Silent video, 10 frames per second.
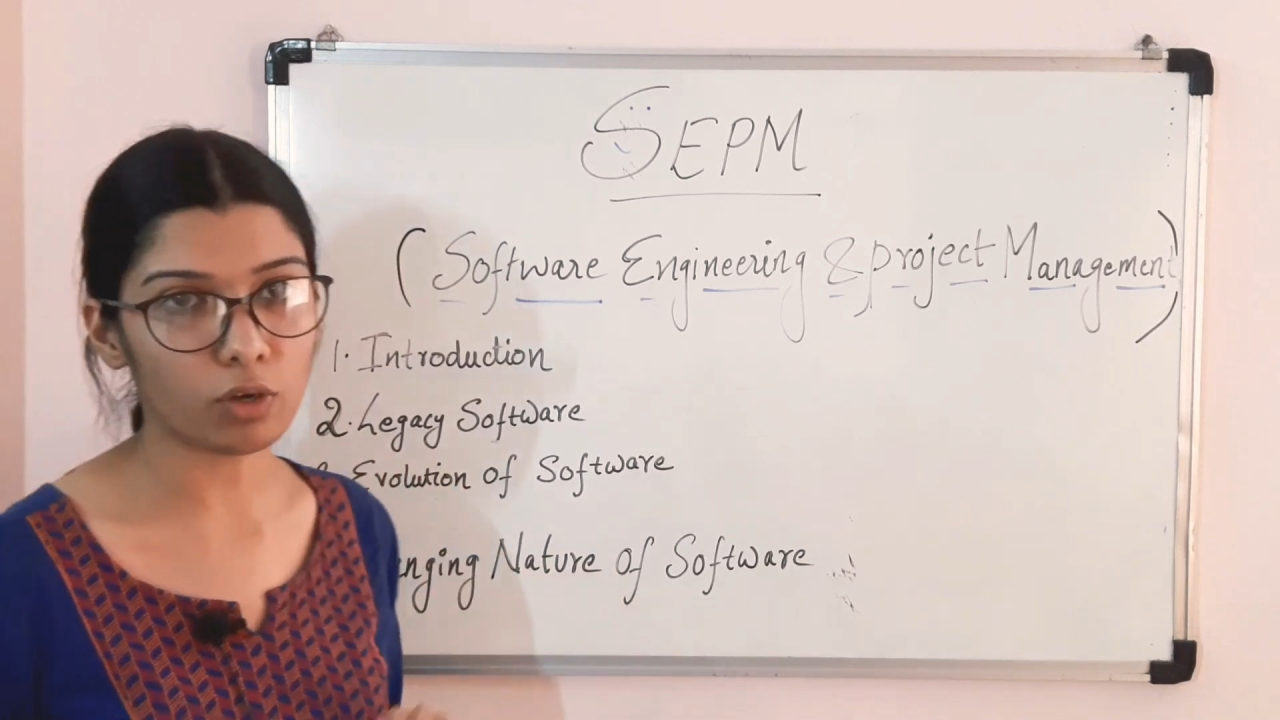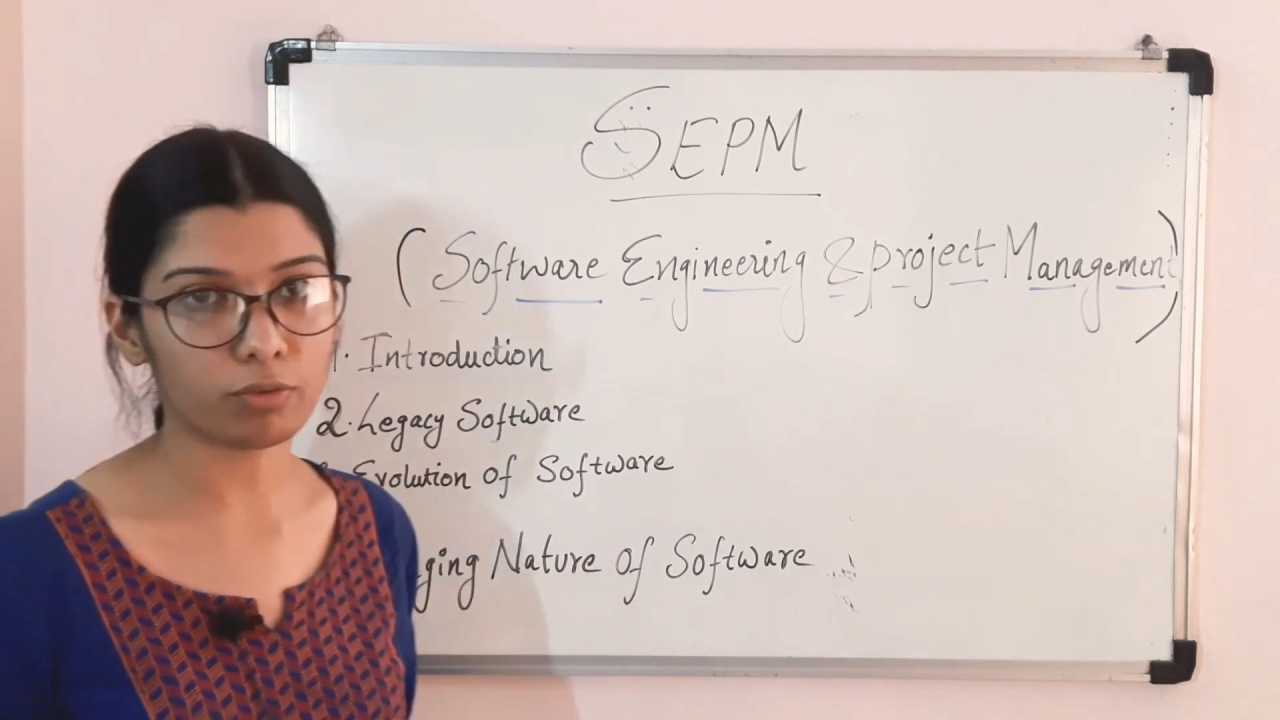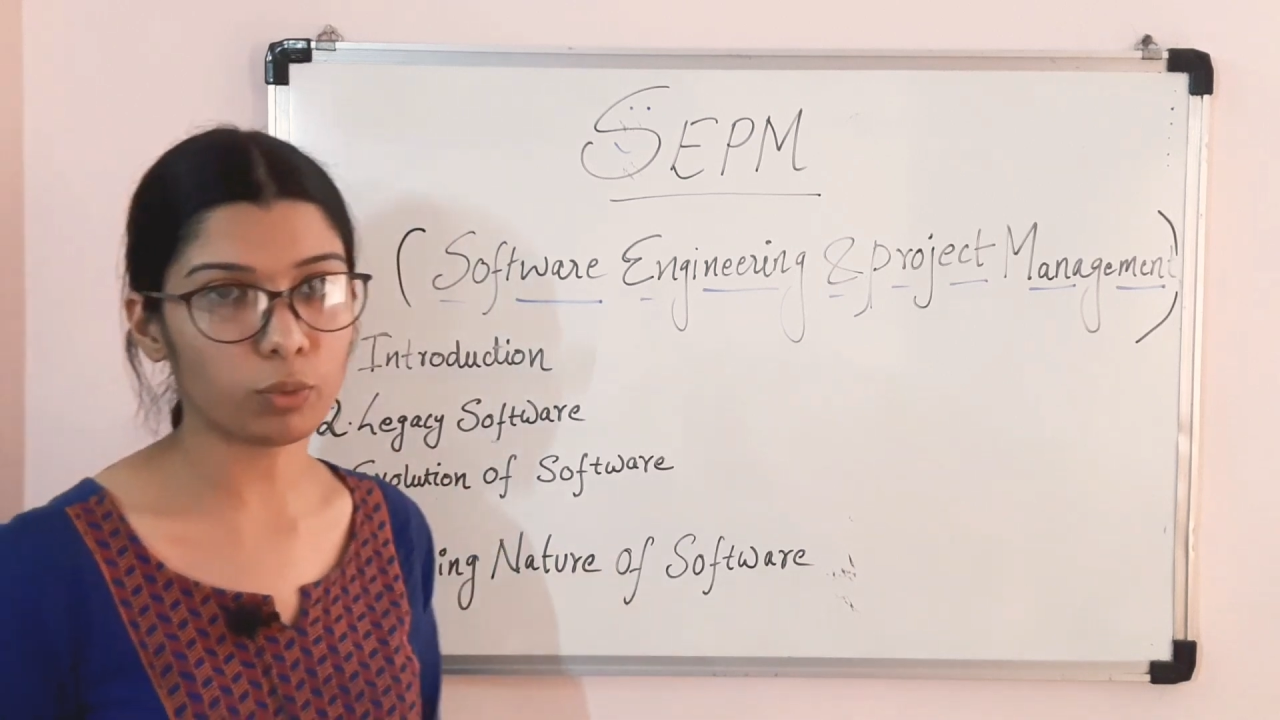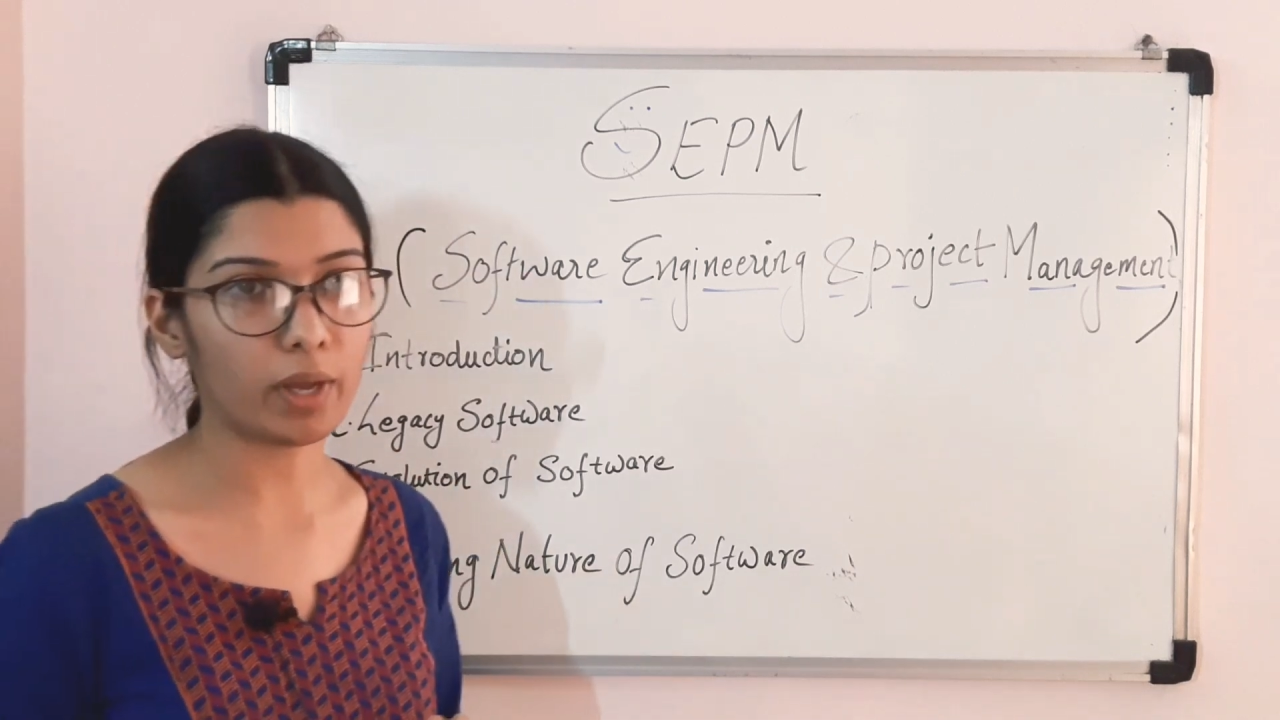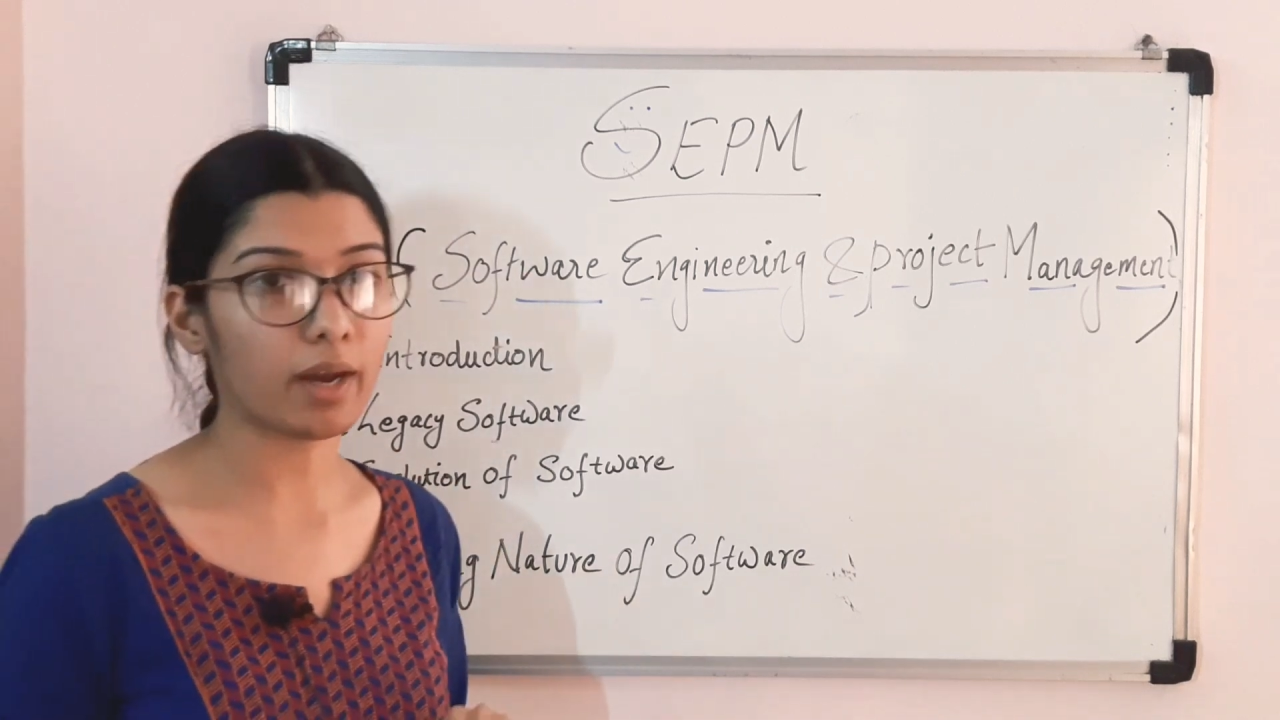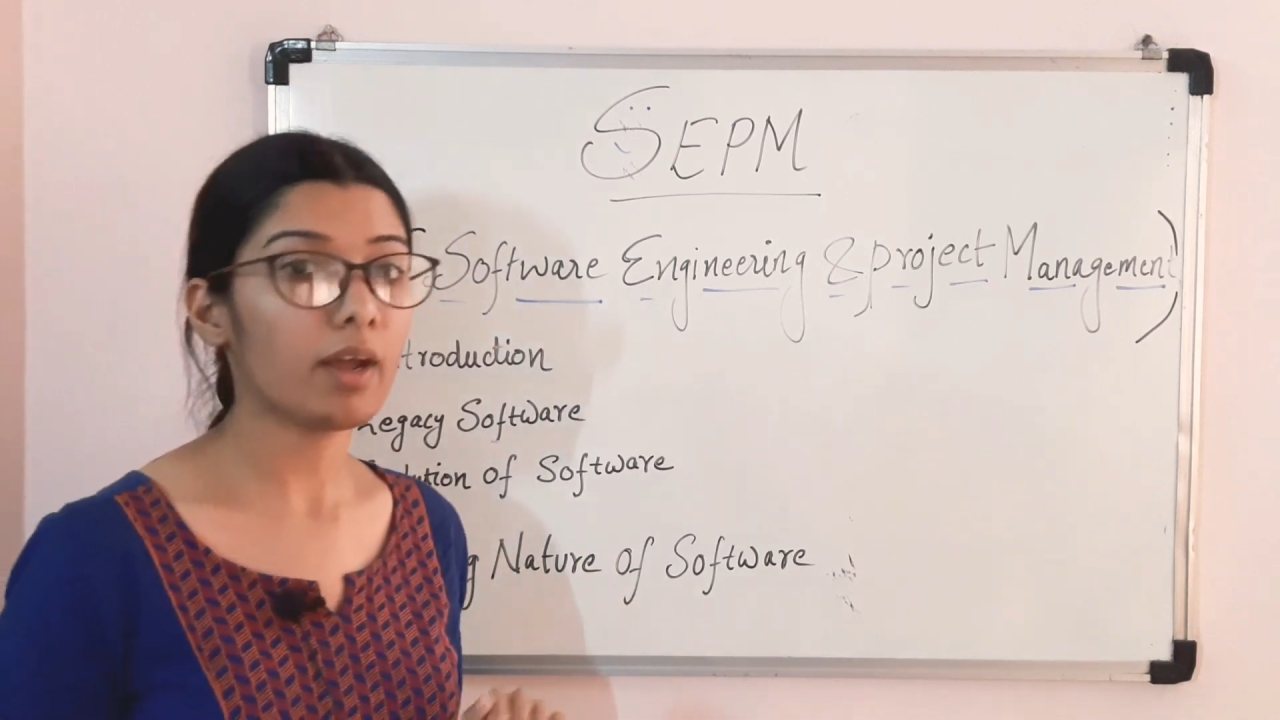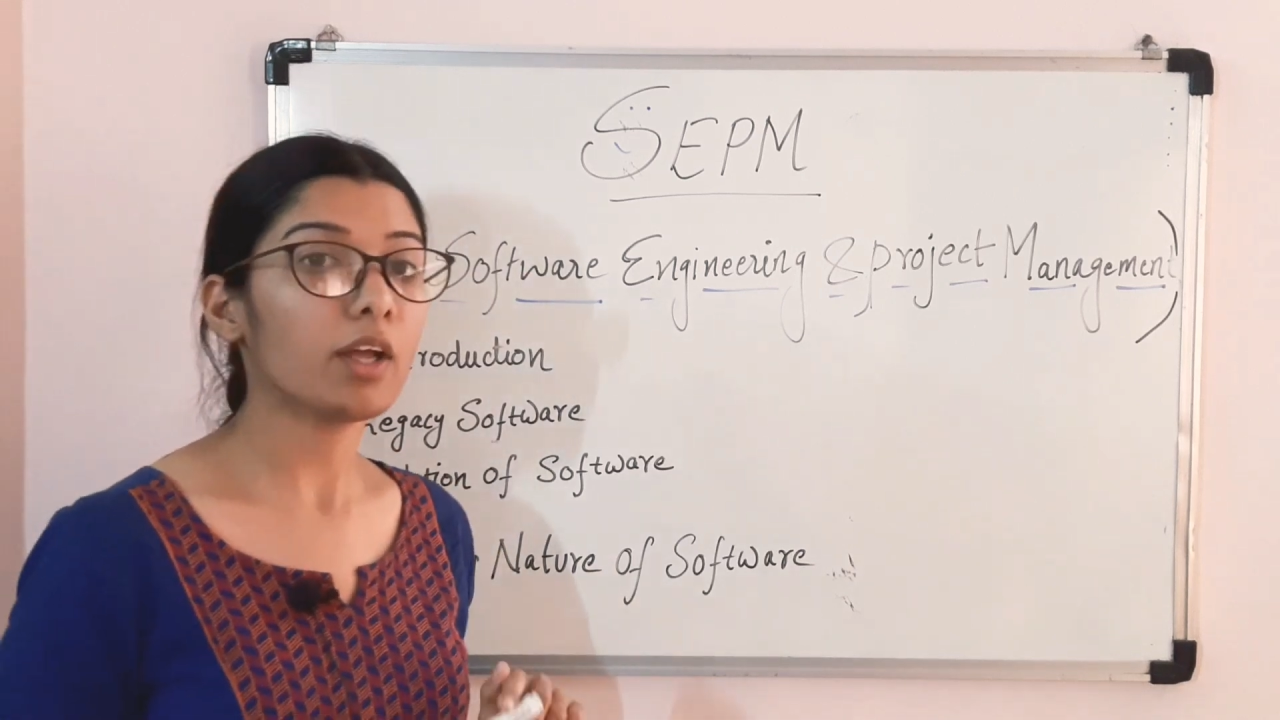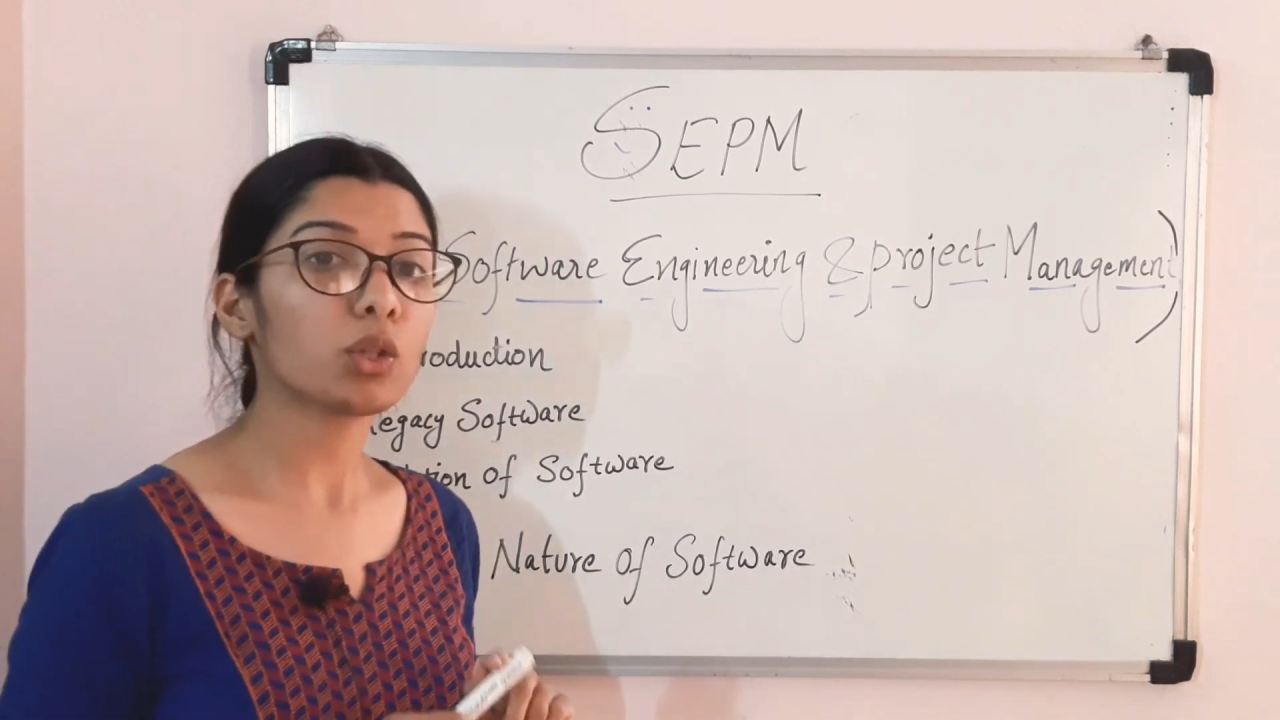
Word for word: सॉफ्टवेयर